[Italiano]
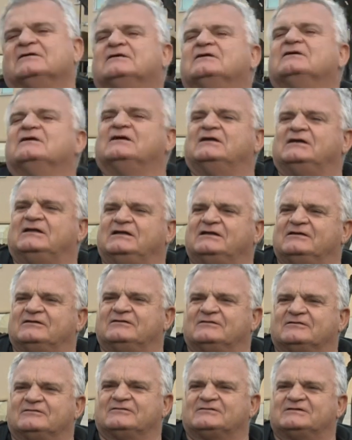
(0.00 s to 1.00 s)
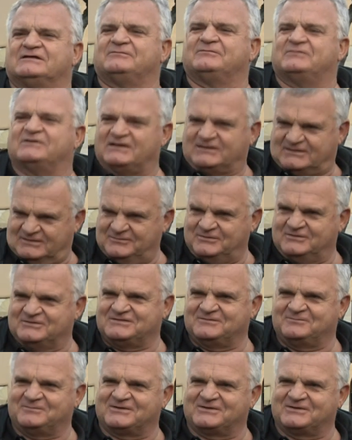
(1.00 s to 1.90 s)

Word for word: Partirà la prima fase di